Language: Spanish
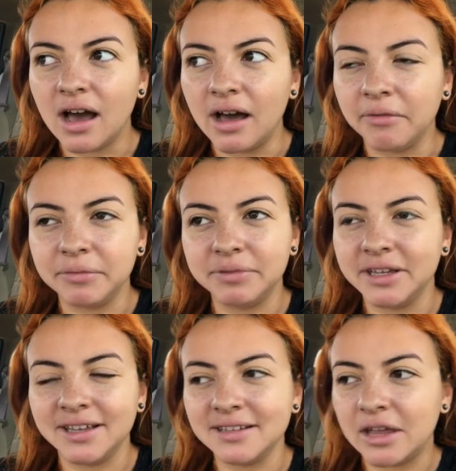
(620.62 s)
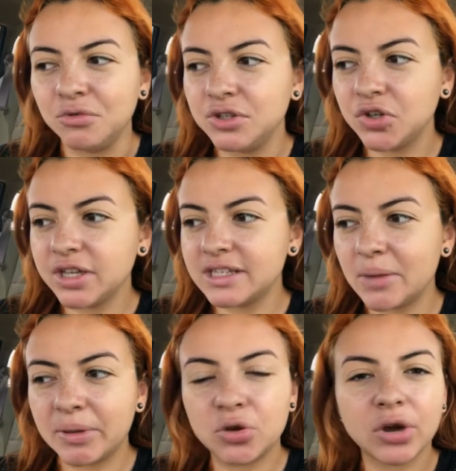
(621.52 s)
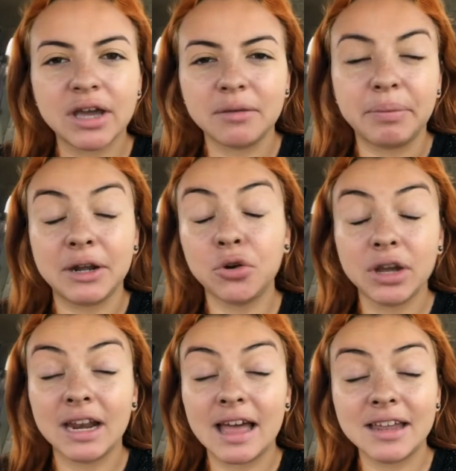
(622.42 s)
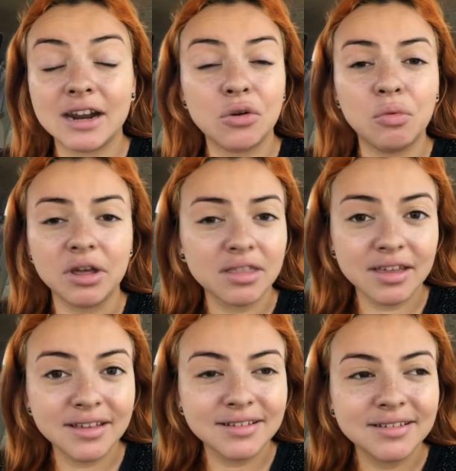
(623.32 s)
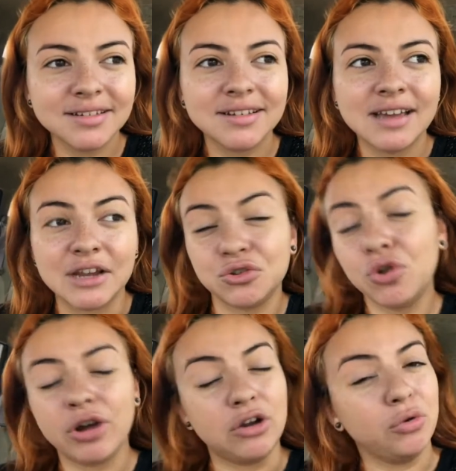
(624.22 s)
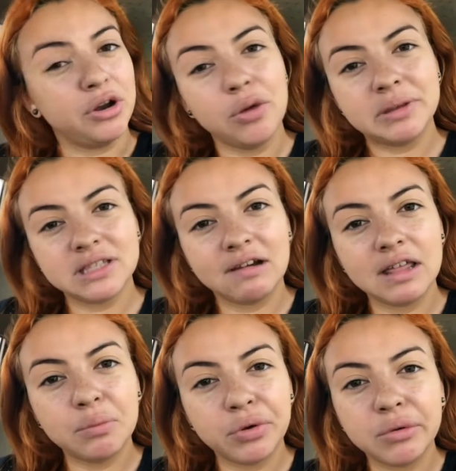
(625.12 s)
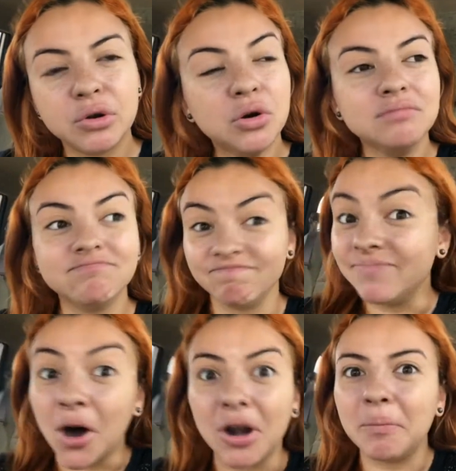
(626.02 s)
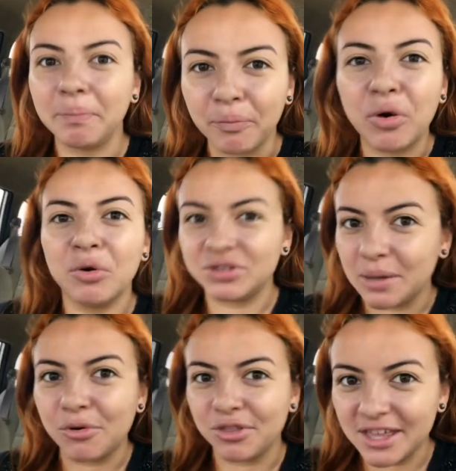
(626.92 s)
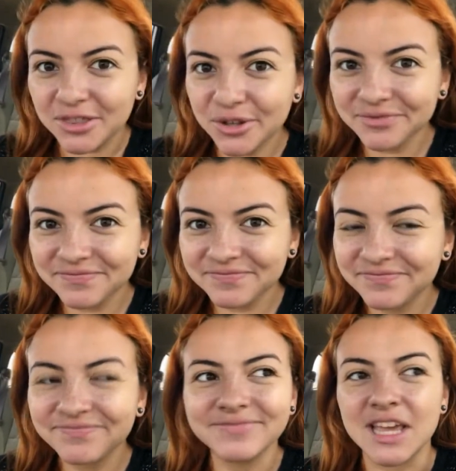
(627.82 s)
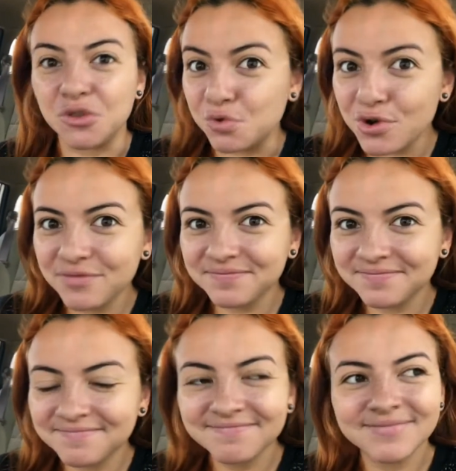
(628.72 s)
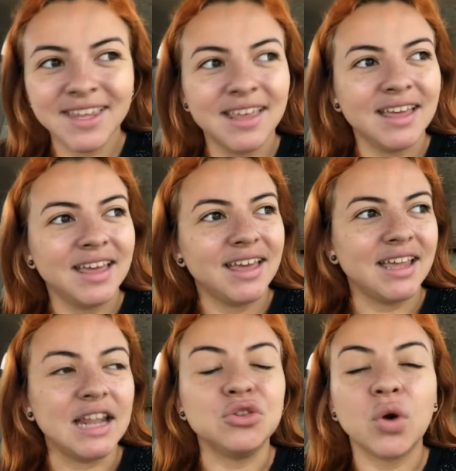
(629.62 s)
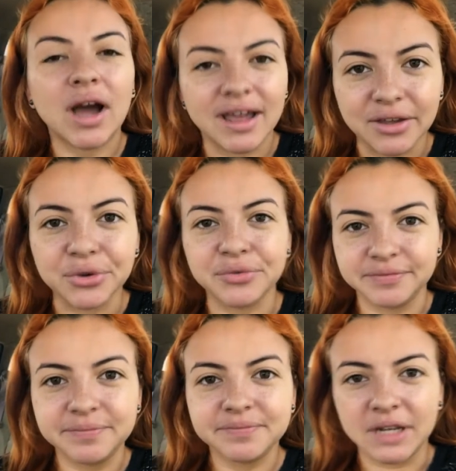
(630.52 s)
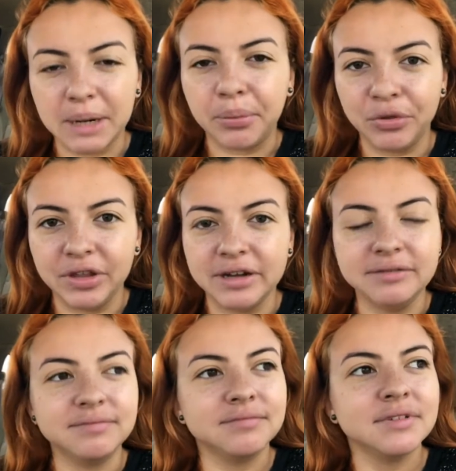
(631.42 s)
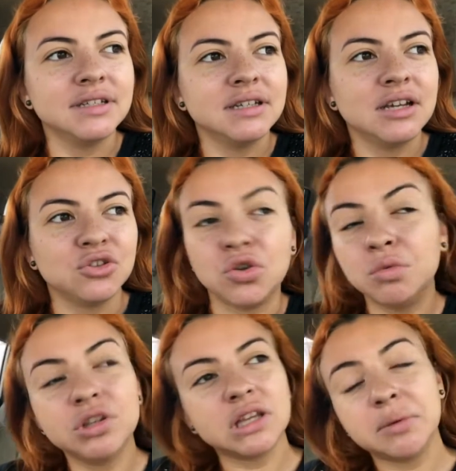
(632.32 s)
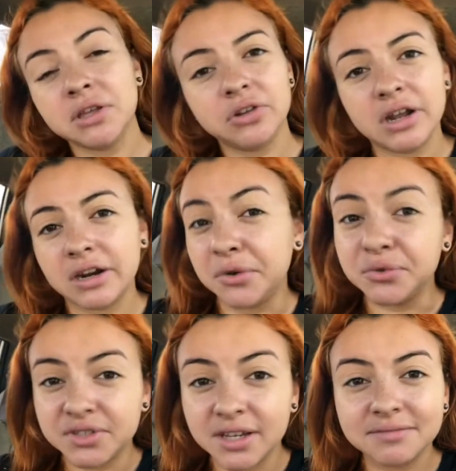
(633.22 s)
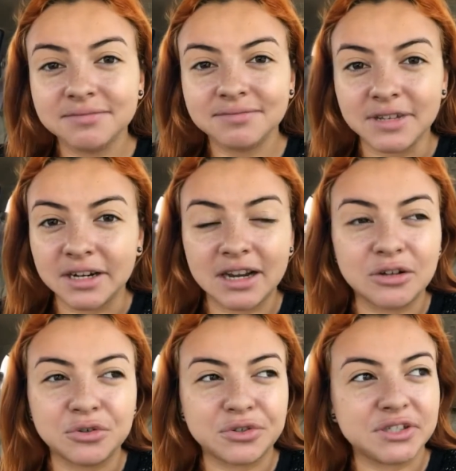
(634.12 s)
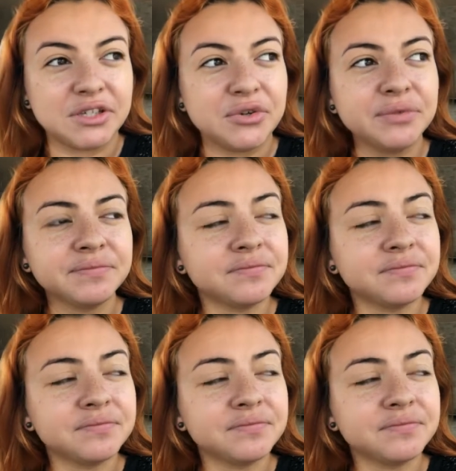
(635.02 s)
Ah, eh, hay un dicho que dice Pedro que perro que ladra no muerde. Eso es lo que el gobierno pensaba del pueblo. Ahora el pueblo está mordiendo y duro. Y les toca a ellos responder. Todo el mundo está pidiendo la renuncia de Ricardo Rosselló.